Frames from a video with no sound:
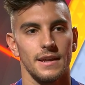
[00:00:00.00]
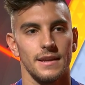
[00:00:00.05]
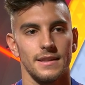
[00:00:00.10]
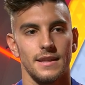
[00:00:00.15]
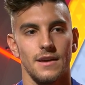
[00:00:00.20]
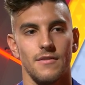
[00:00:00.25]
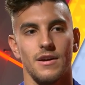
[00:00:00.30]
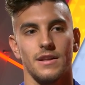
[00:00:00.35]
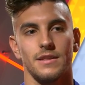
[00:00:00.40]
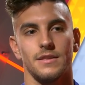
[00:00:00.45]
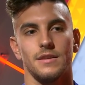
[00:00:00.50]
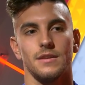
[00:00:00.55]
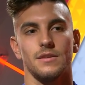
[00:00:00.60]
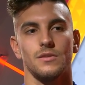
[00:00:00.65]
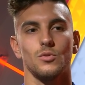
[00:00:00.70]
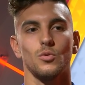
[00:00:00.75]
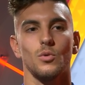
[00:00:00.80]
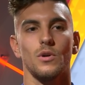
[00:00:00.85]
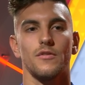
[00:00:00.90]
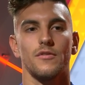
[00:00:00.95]
avere
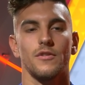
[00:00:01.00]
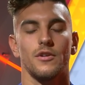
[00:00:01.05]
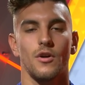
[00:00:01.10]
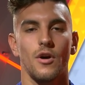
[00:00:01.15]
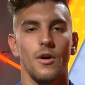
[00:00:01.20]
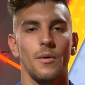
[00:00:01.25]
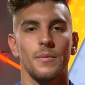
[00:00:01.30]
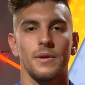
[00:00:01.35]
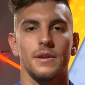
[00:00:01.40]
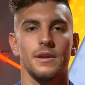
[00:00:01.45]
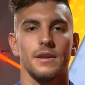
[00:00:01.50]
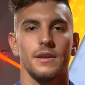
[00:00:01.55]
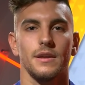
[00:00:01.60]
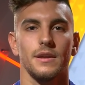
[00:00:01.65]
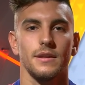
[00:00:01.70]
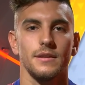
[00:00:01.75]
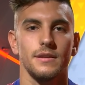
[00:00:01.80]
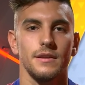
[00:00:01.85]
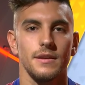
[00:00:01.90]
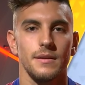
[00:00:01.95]
davanti due
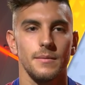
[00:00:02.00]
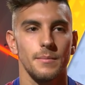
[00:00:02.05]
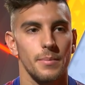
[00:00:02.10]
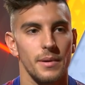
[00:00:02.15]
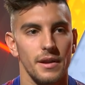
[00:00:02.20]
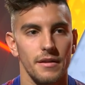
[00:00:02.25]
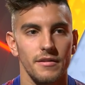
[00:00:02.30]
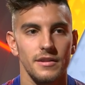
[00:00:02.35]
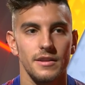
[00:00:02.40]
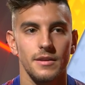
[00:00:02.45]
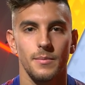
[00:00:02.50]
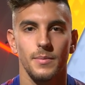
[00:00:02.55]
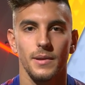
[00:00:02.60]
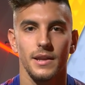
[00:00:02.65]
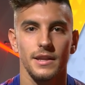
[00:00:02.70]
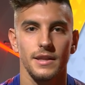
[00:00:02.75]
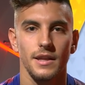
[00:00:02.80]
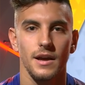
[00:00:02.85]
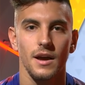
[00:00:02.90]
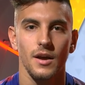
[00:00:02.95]
fenomeni di
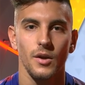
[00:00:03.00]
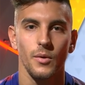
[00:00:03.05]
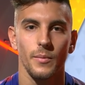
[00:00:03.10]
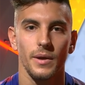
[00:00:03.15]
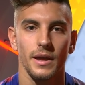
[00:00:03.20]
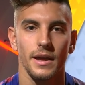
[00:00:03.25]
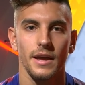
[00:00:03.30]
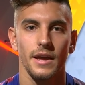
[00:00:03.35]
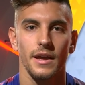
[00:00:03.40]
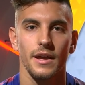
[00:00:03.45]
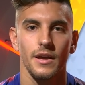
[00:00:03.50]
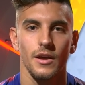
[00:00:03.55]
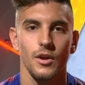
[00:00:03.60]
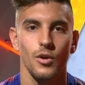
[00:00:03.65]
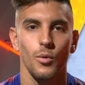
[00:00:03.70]
imprevedibilità come,